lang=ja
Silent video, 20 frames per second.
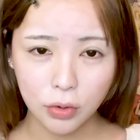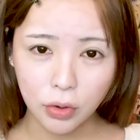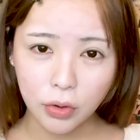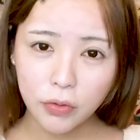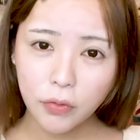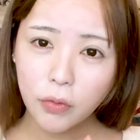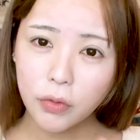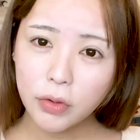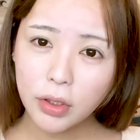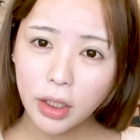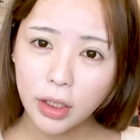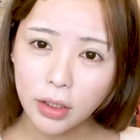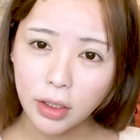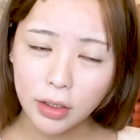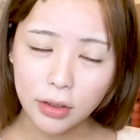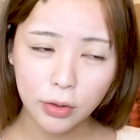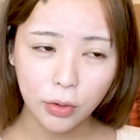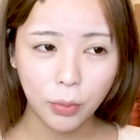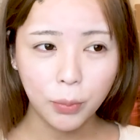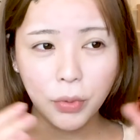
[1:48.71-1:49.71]
寄り添いたい
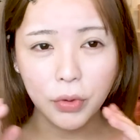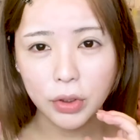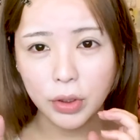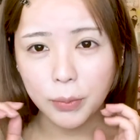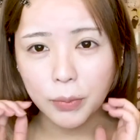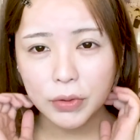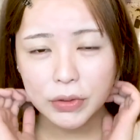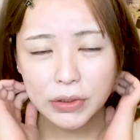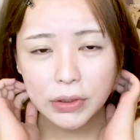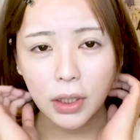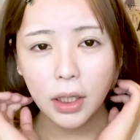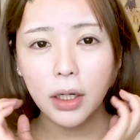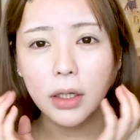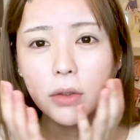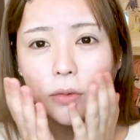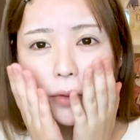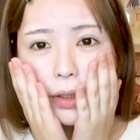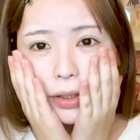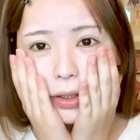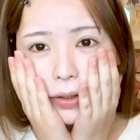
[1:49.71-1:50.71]
なって思う気持ちが
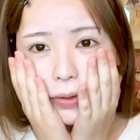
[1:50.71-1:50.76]
あるわ